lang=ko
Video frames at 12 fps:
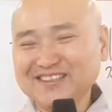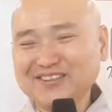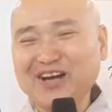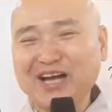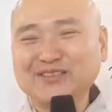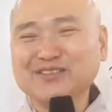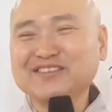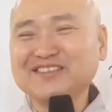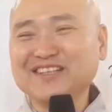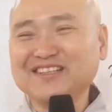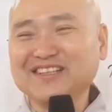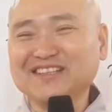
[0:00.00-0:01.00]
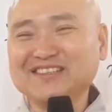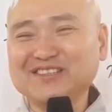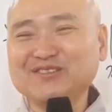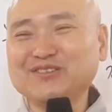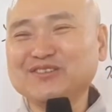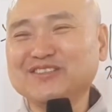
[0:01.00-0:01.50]
또 가족들에게
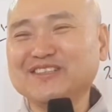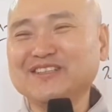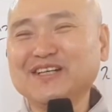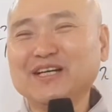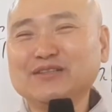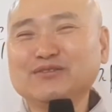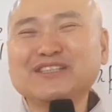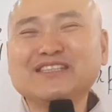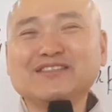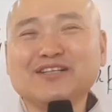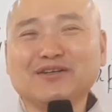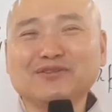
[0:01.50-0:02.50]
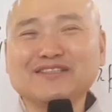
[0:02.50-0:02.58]
친구들 웃기세요.